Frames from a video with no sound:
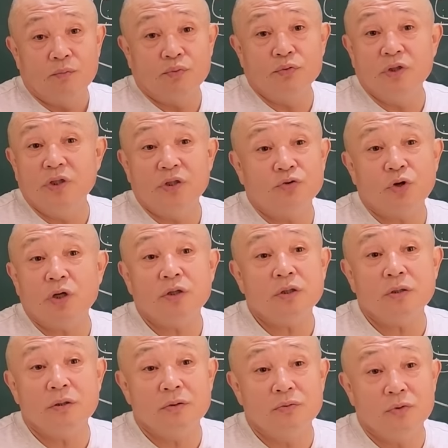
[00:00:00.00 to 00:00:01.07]
분위기
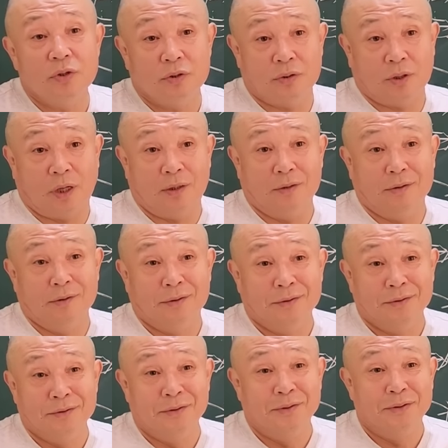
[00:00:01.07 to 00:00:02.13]
쇄신을 위해서 가는
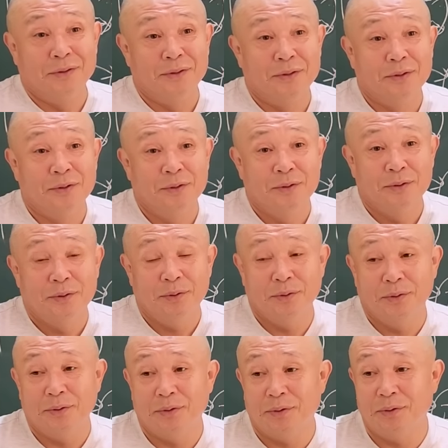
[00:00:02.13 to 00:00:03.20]
거거든.
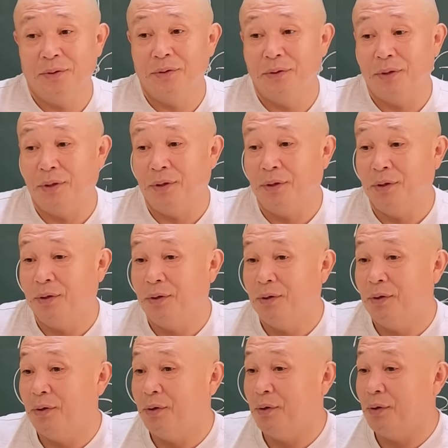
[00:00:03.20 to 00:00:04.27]
그런 거야.
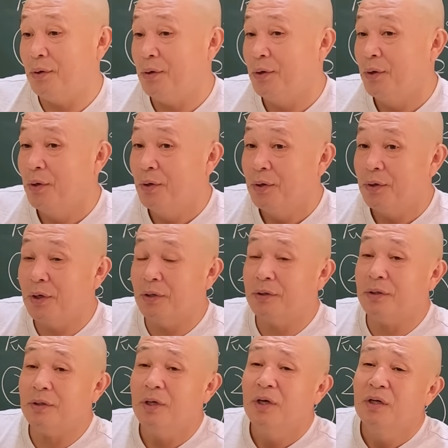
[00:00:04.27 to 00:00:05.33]

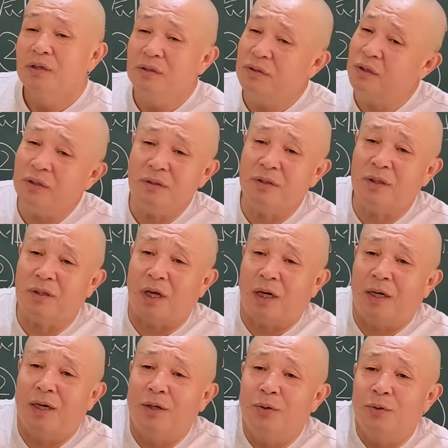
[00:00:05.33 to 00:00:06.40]
그러니까 그때그때
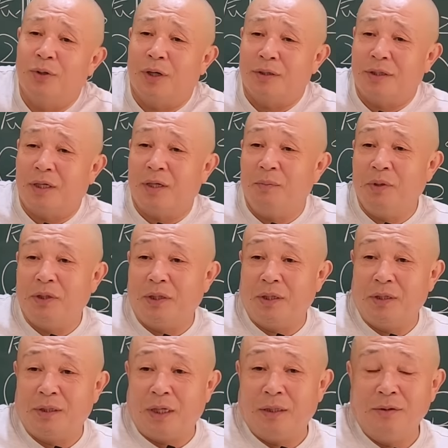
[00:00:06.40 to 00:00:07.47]
달라요야. 사람에
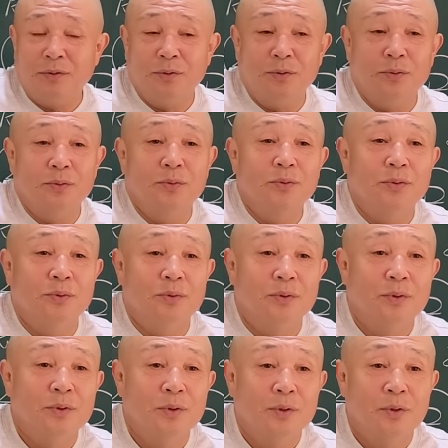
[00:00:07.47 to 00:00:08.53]
따라 다른 거고.